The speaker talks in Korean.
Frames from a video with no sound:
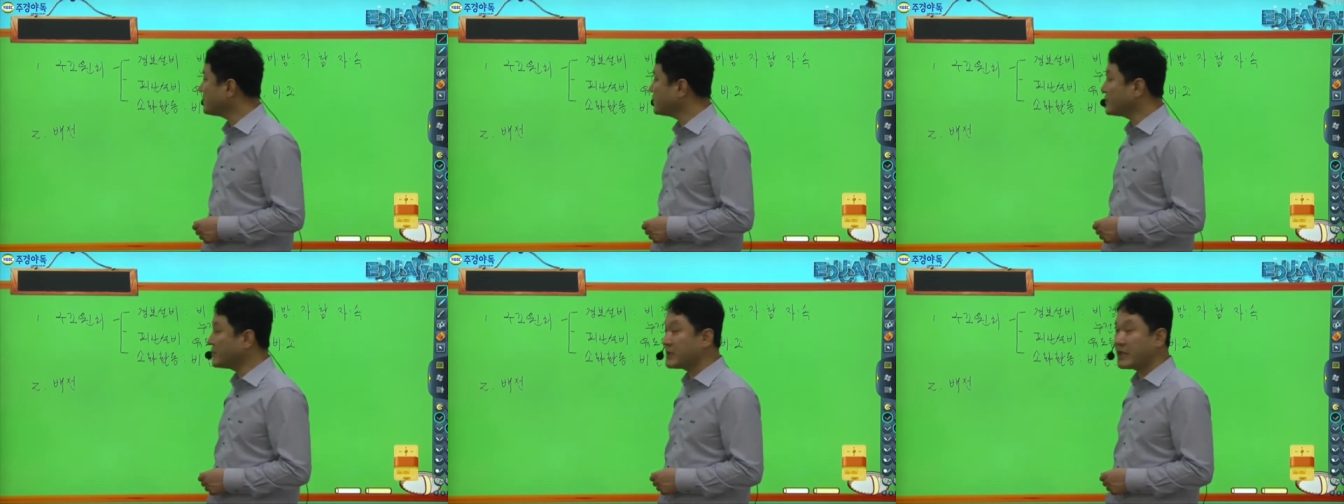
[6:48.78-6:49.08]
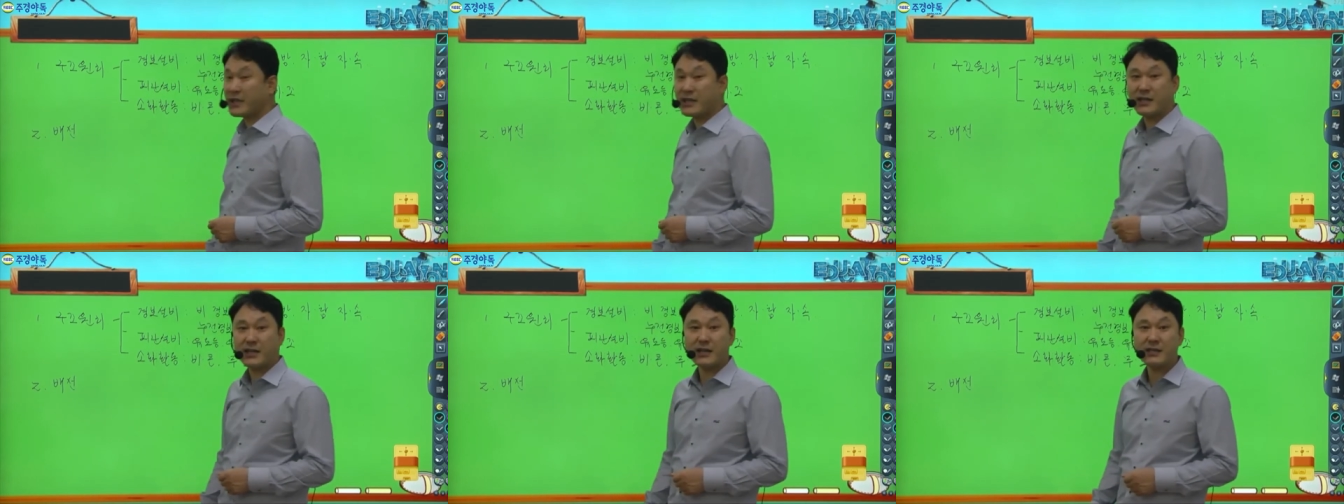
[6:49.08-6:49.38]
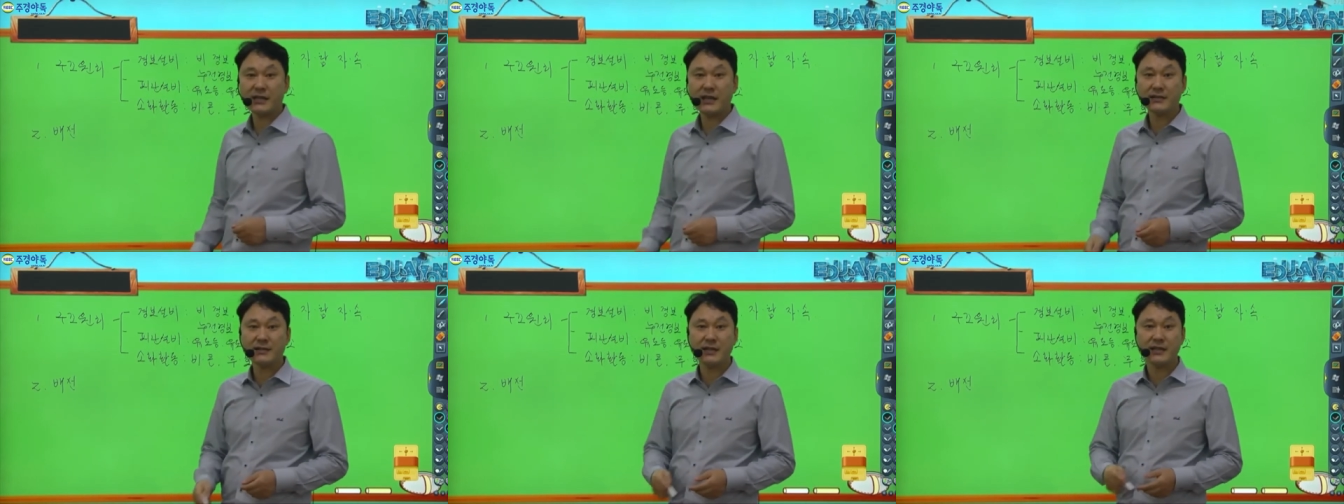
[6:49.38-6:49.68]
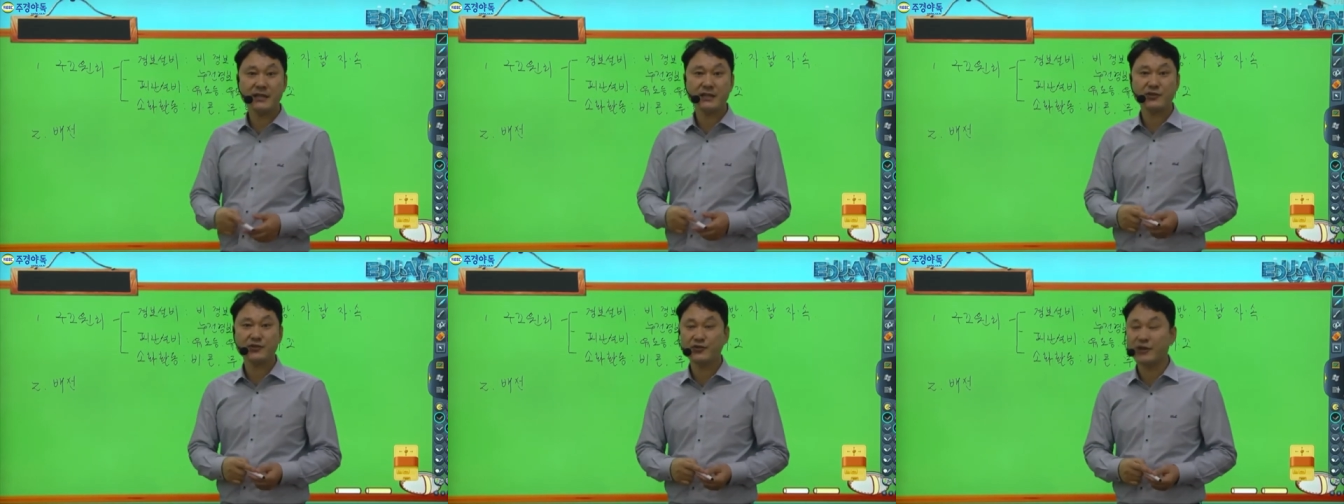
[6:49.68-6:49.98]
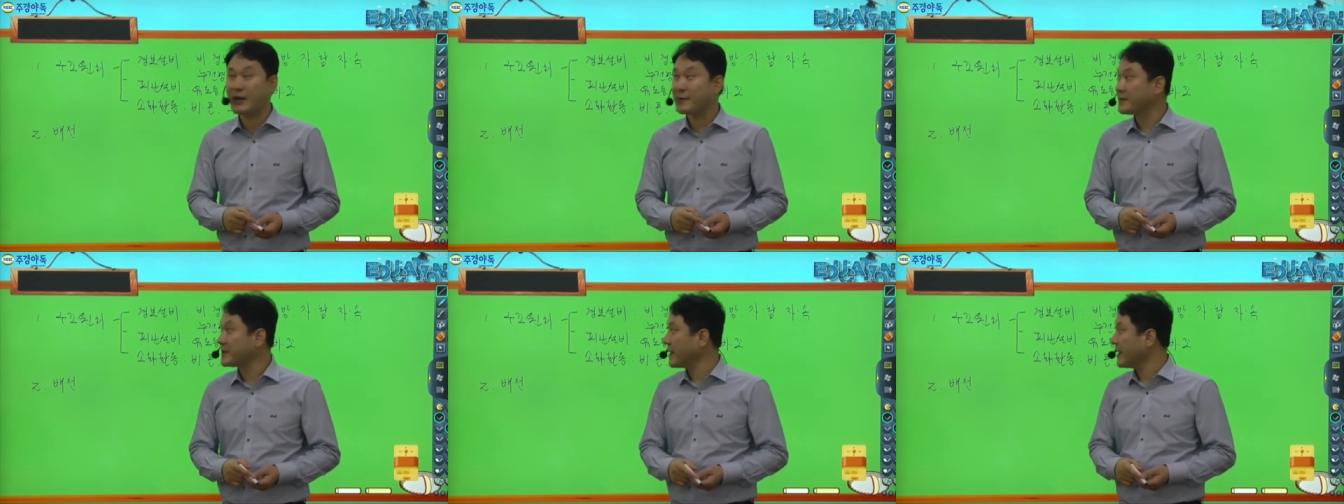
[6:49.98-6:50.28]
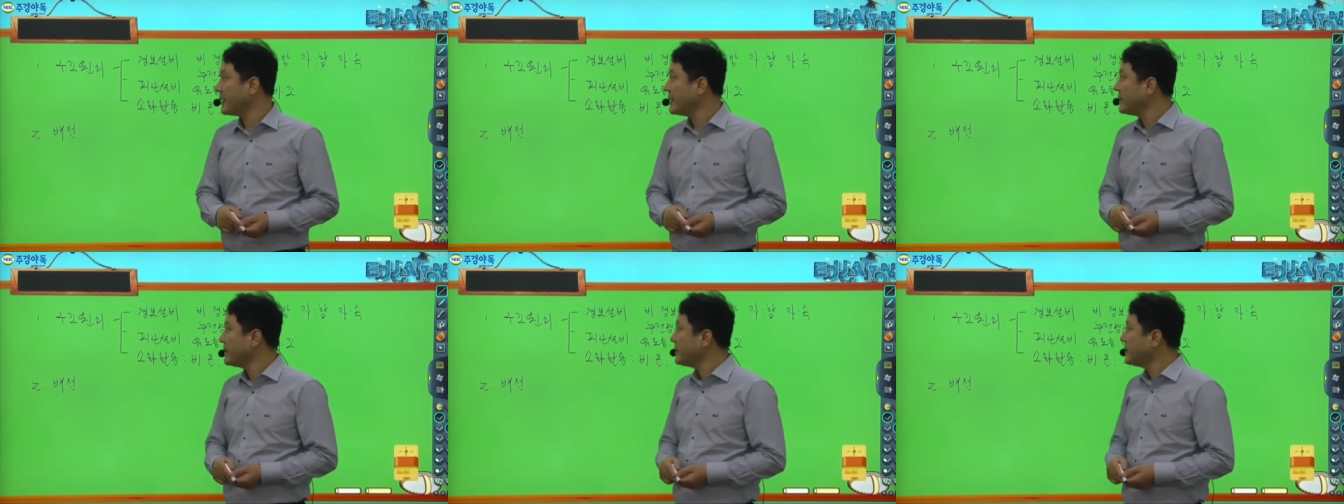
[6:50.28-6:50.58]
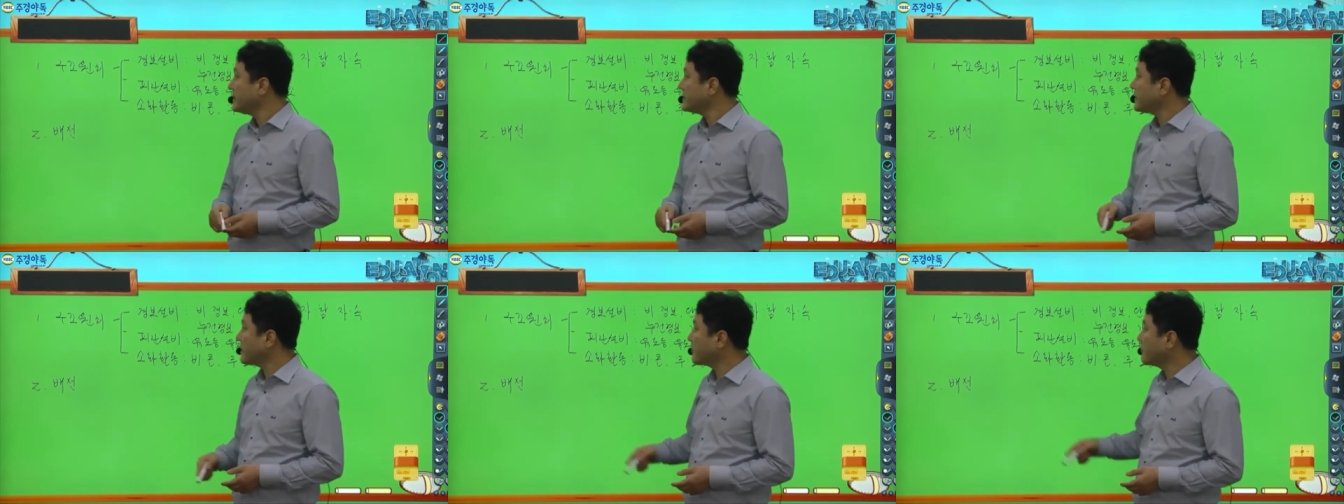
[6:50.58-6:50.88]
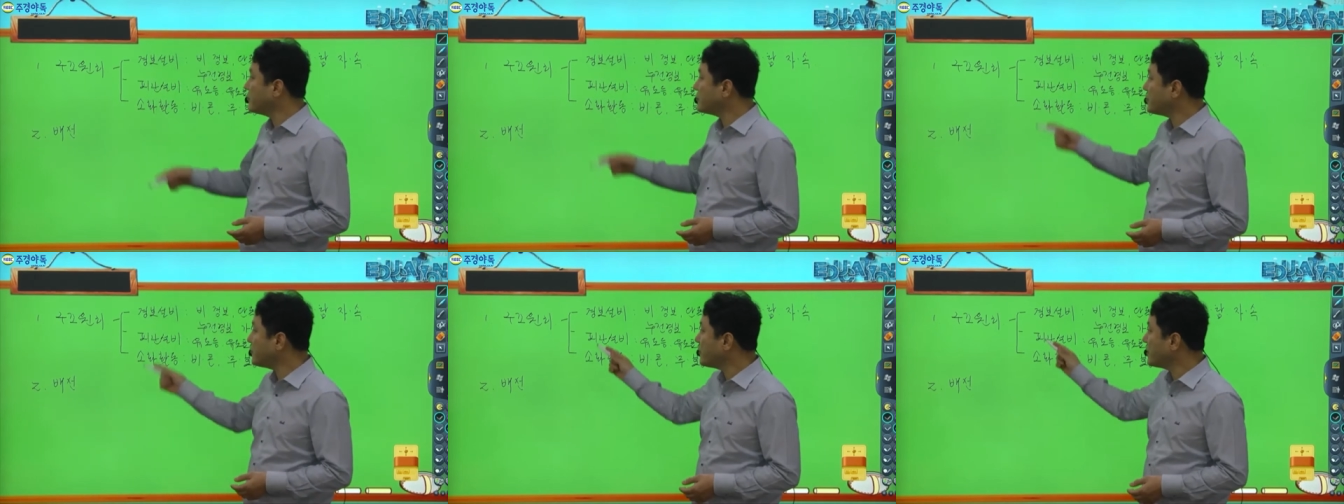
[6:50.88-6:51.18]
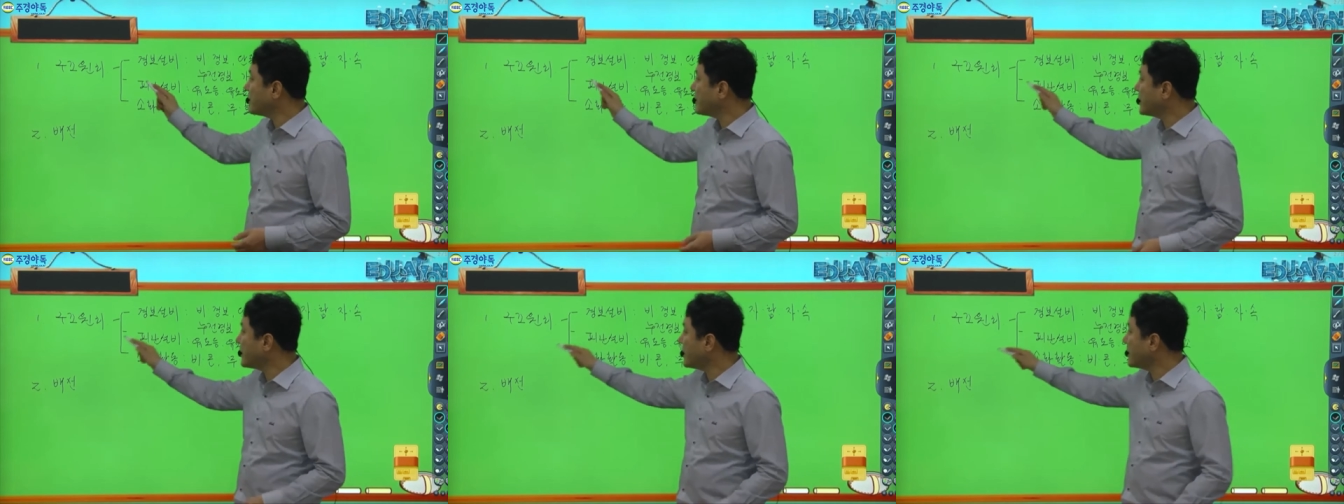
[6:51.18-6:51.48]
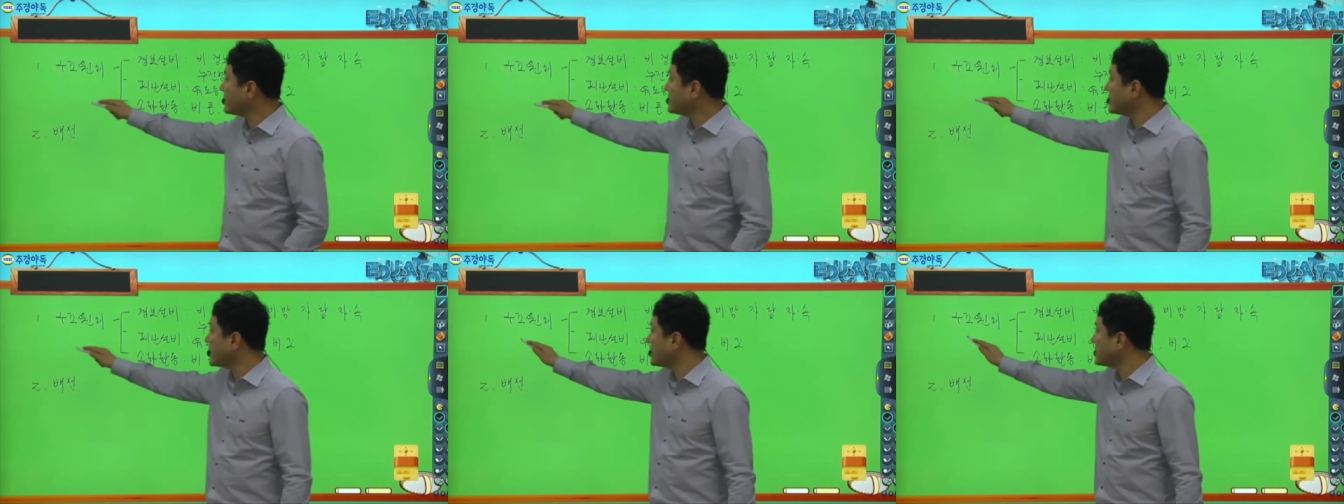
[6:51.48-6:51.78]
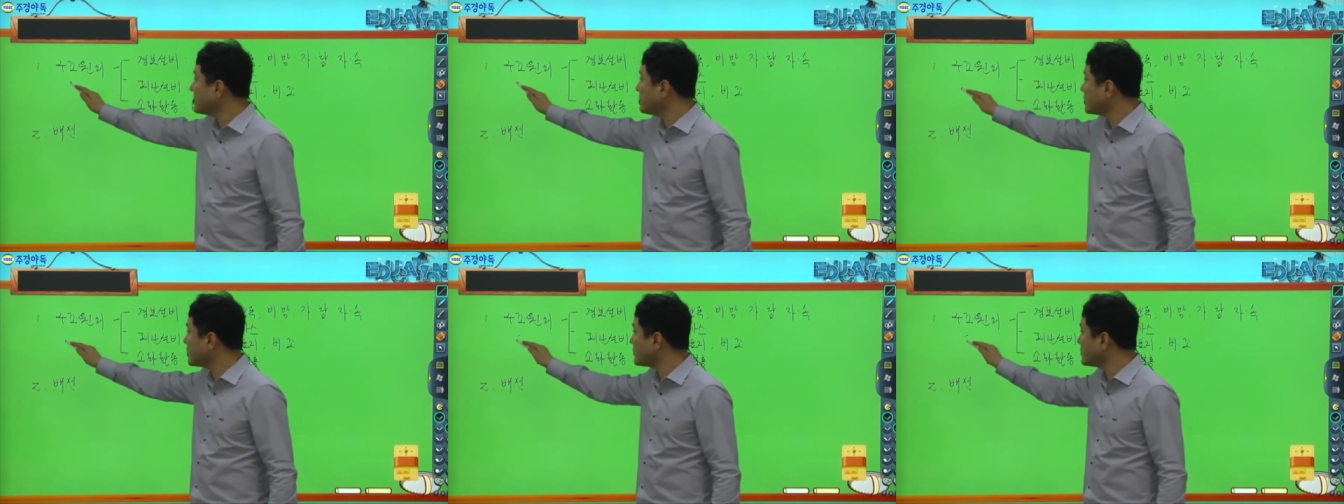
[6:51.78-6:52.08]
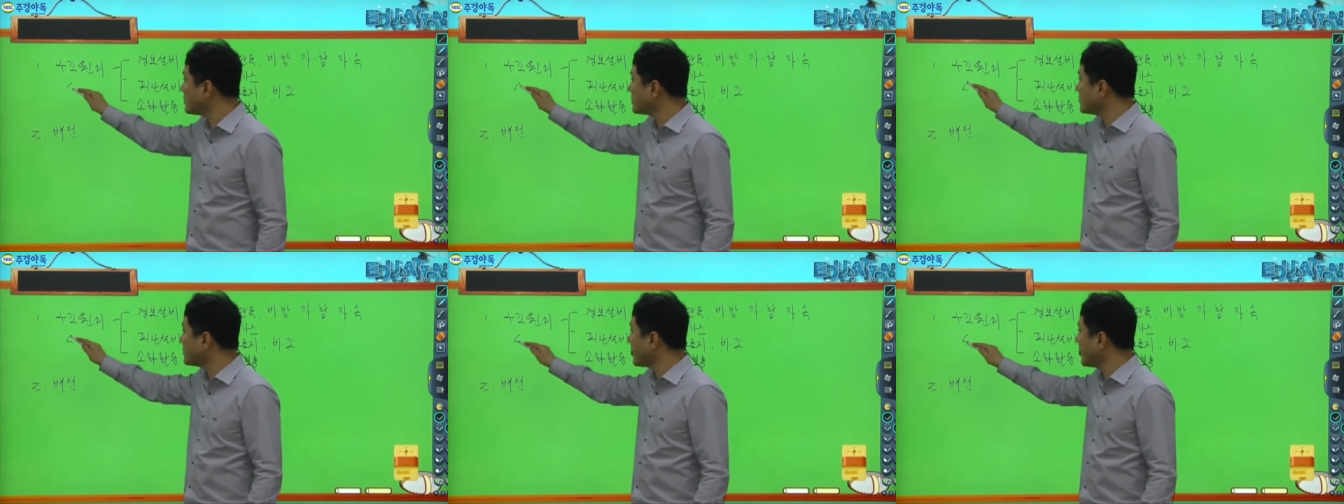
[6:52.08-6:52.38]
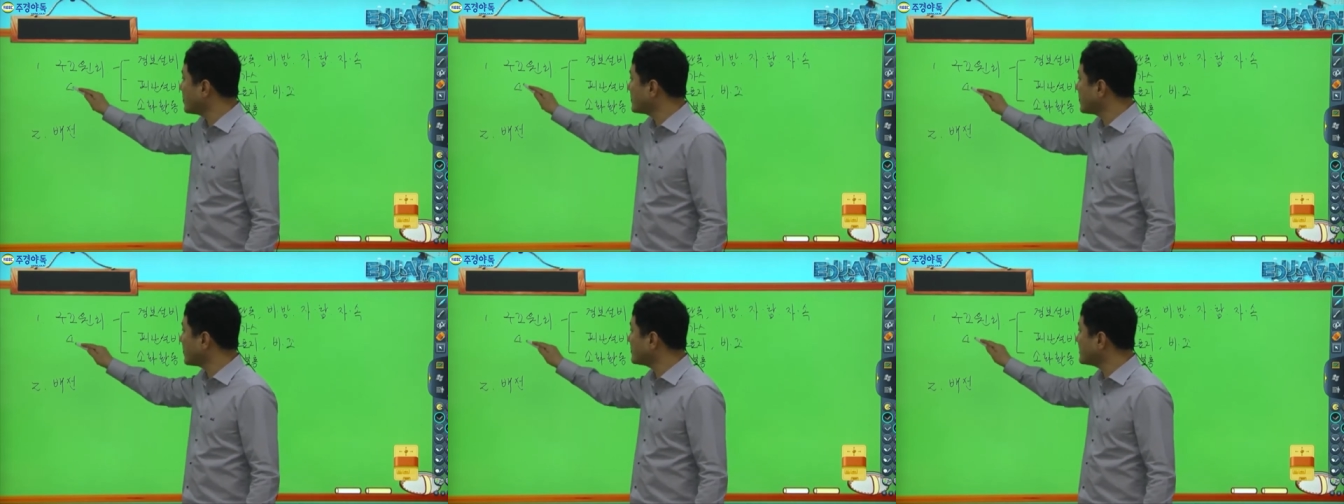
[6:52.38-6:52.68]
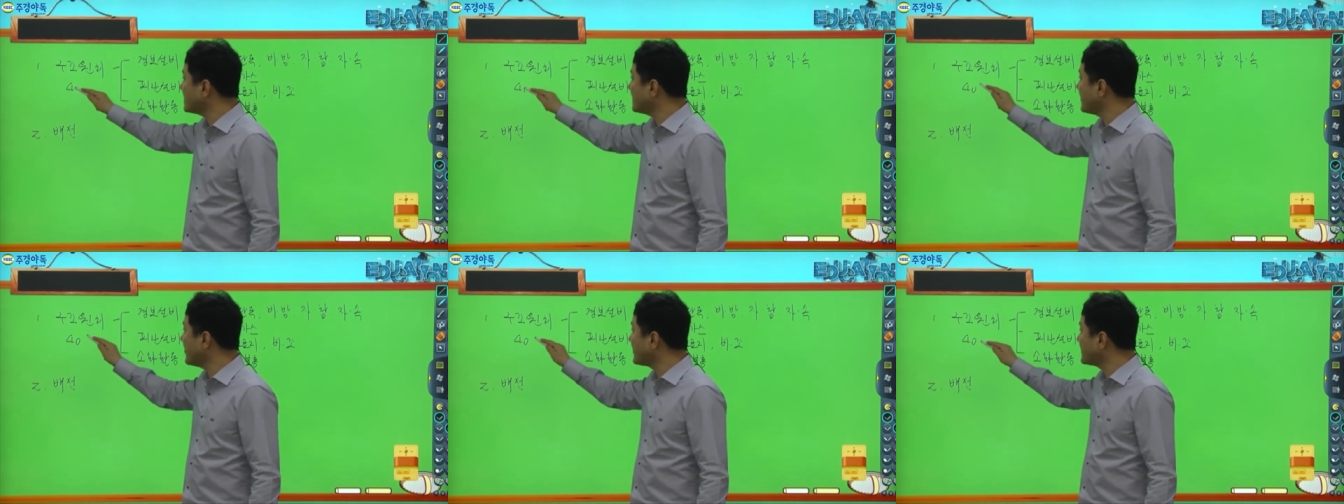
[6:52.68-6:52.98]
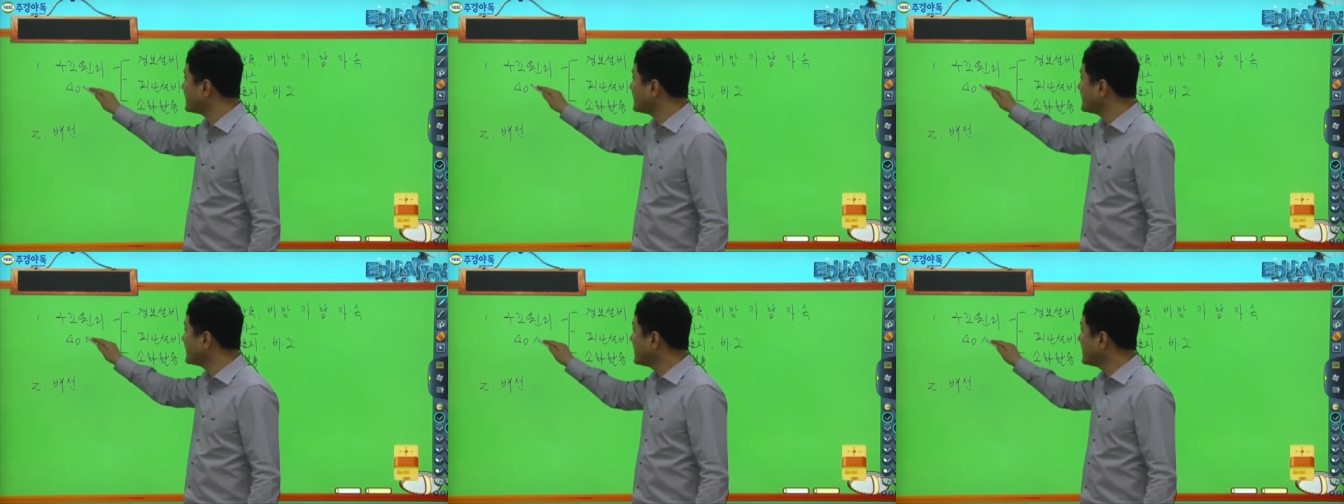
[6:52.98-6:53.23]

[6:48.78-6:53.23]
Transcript: 문제가 상당히 중요합니다. 자 구조 원리가 한 40% 정도 나온다고 치면